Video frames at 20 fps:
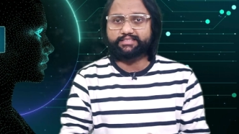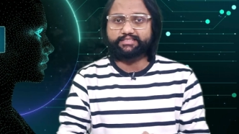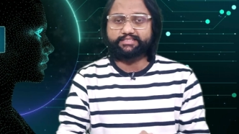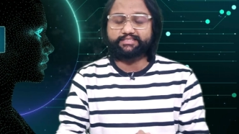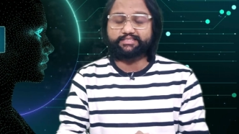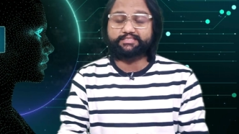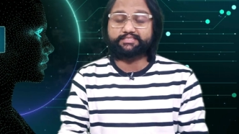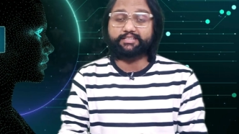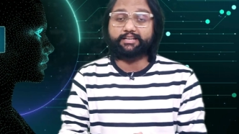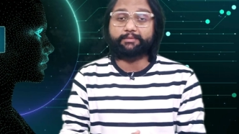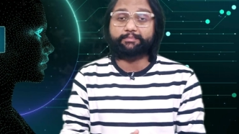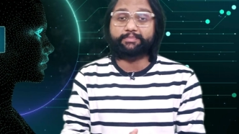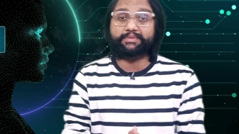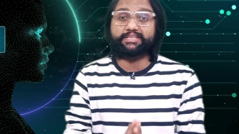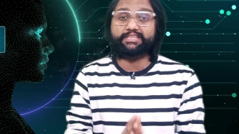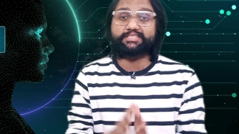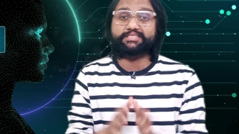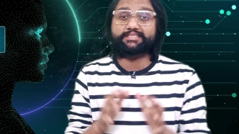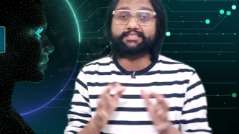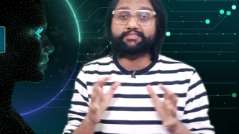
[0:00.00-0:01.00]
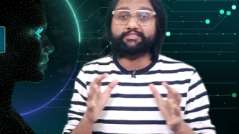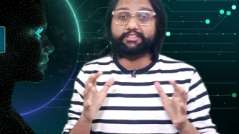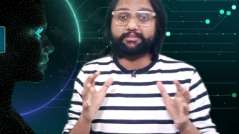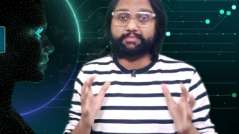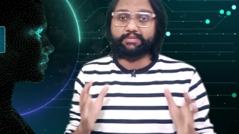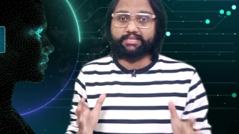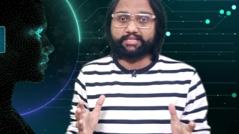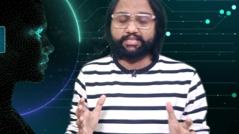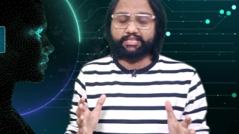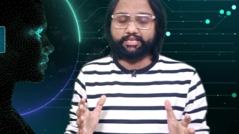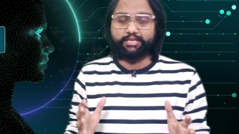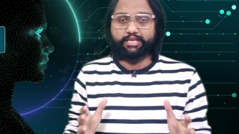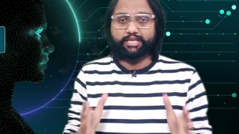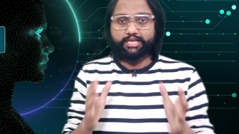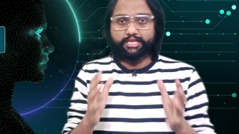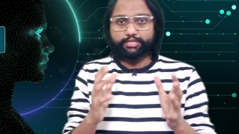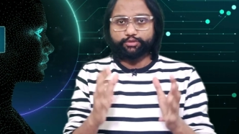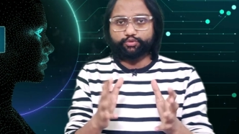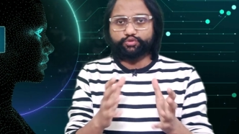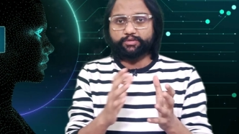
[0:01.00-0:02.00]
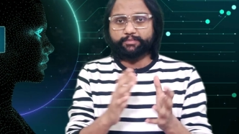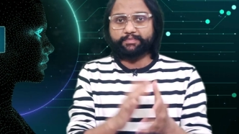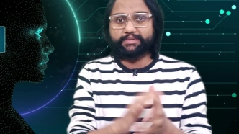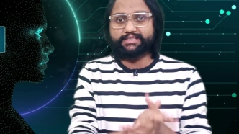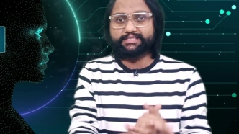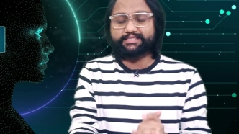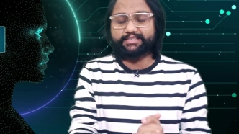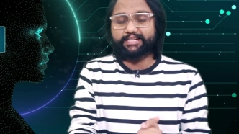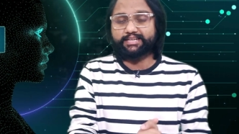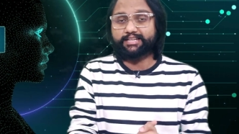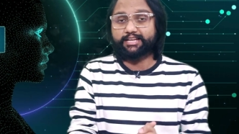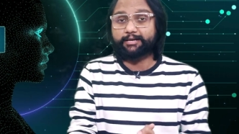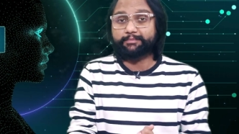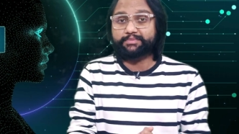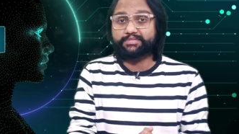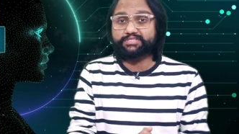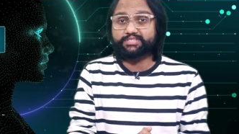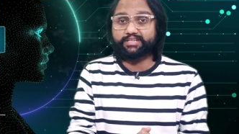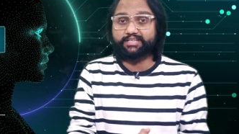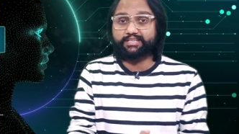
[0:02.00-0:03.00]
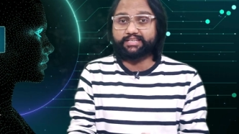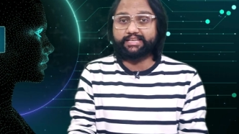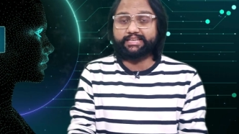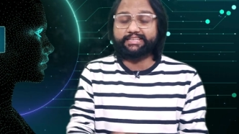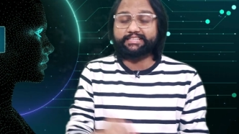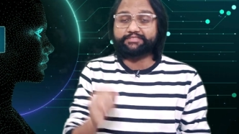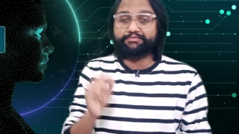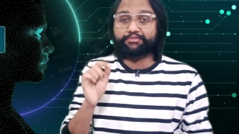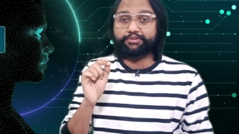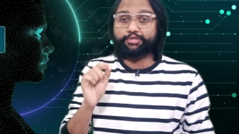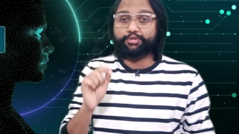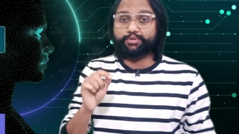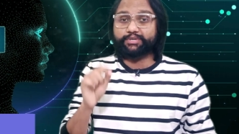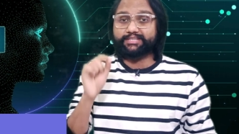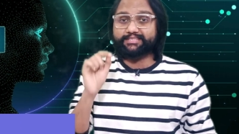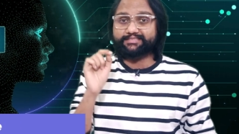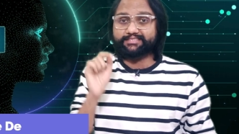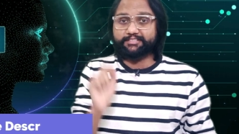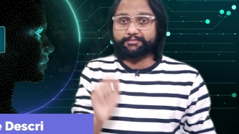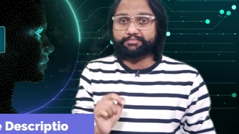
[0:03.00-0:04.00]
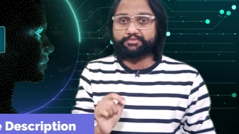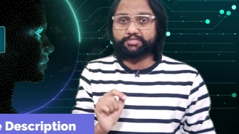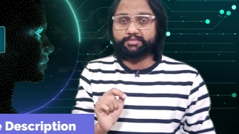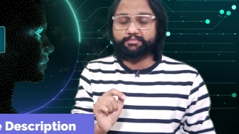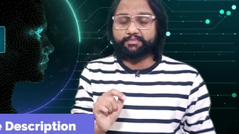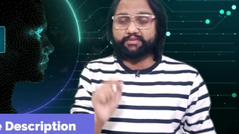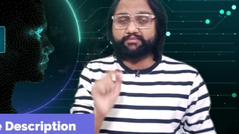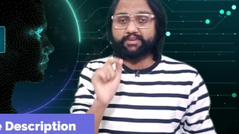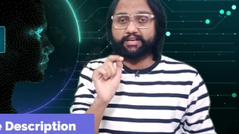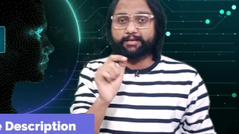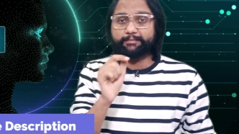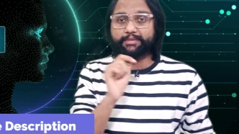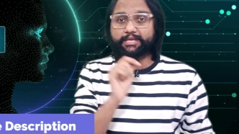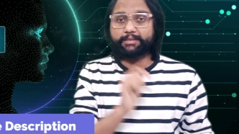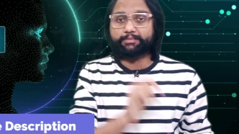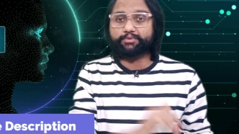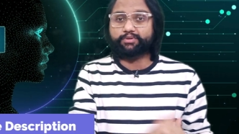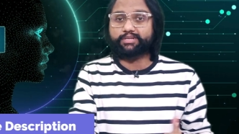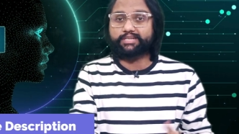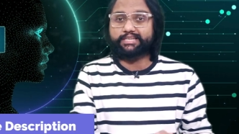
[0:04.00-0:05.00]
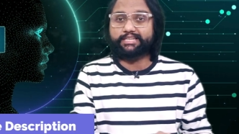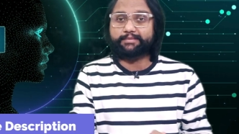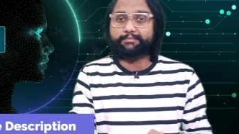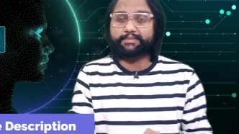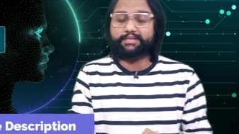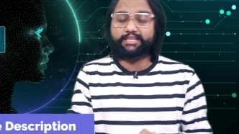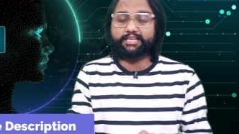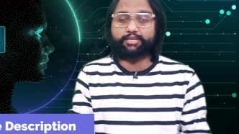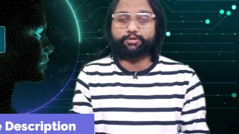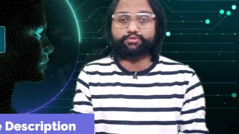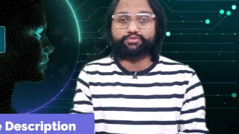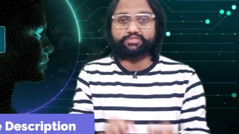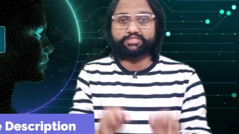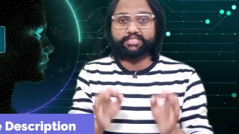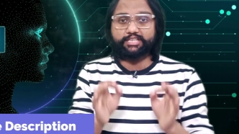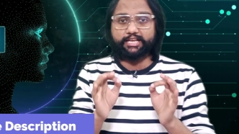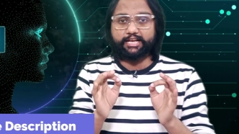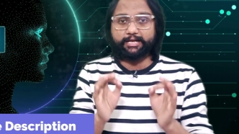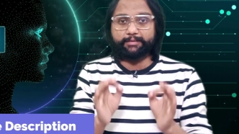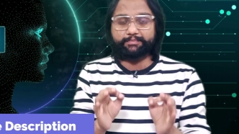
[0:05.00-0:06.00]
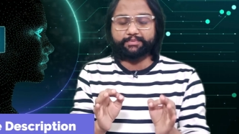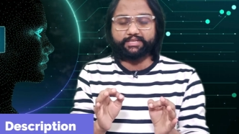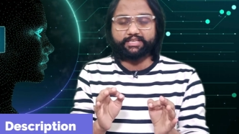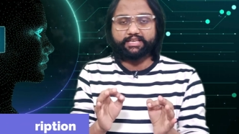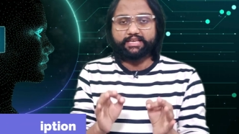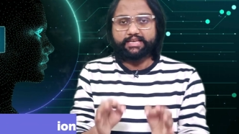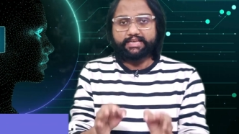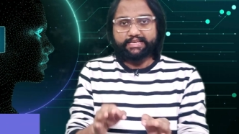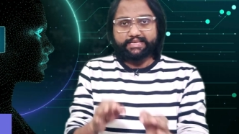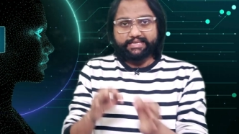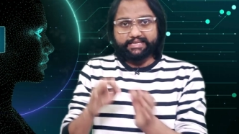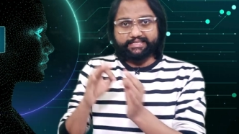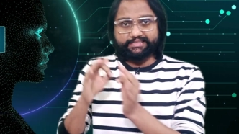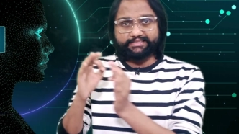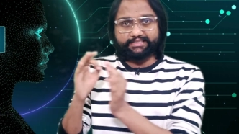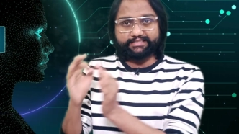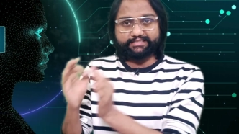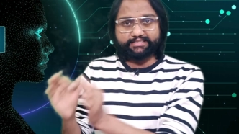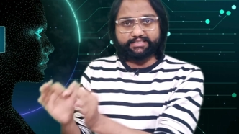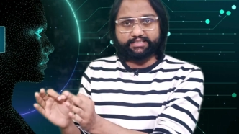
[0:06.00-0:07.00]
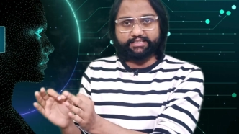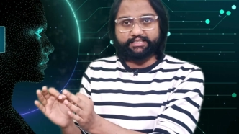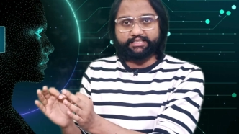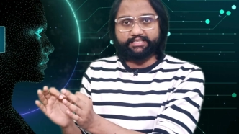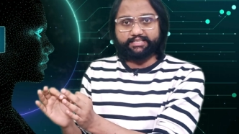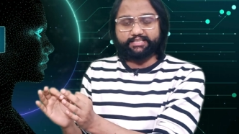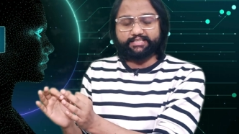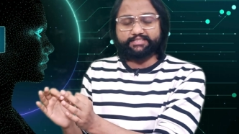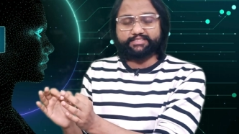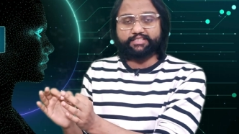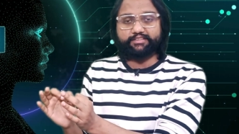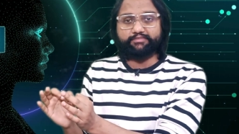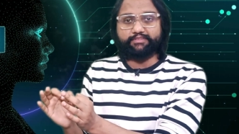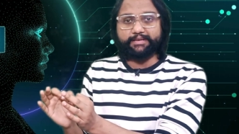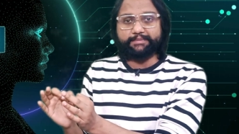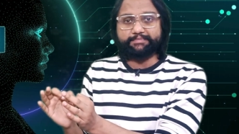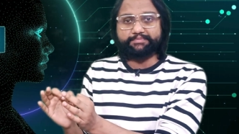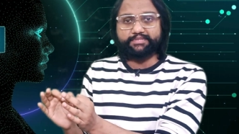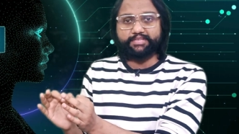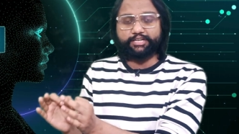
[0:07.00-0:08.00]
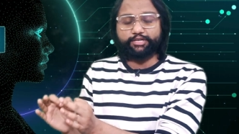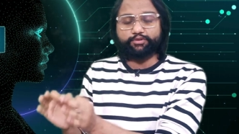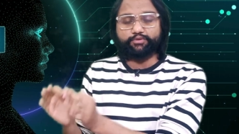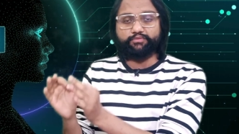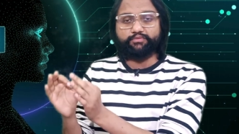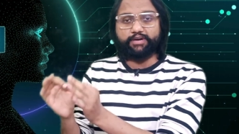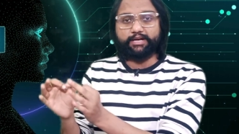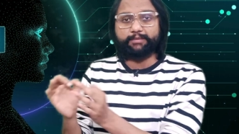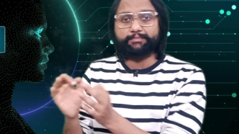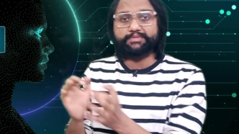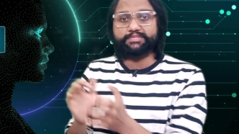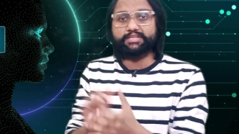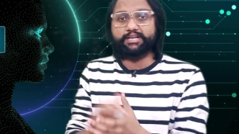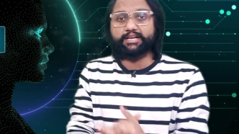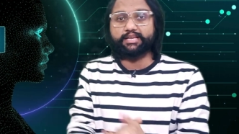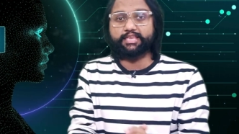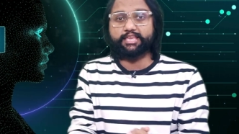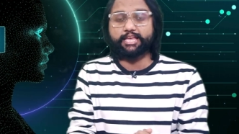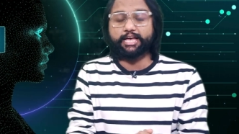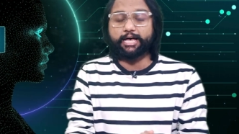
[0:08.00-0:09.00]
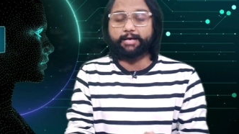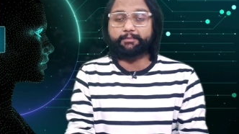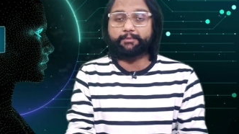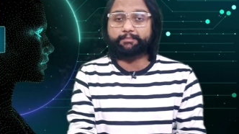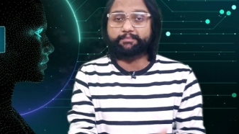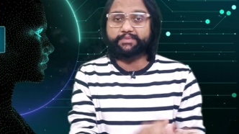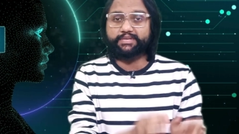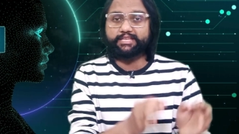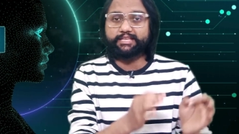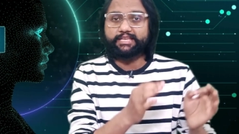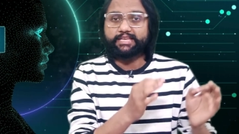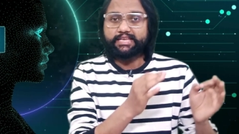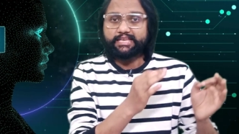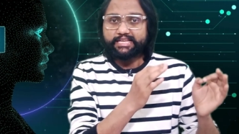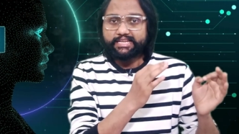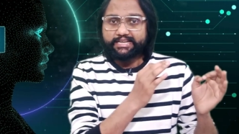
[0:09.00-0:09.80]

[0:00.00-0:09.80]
कंट्रीज़ है जहाँ पर ये चीज़ अवेलेबल नहीं है तो सिंपल इज़ दैट आपने जाना है इस वीडियो के डिस्क्रिप्शन में वहाँ पर आपको एक लिंक मिलेगा उससे आपने असेस कर लेनी है इसकी वेबसाइट और वहाँ पर जाके आप अपने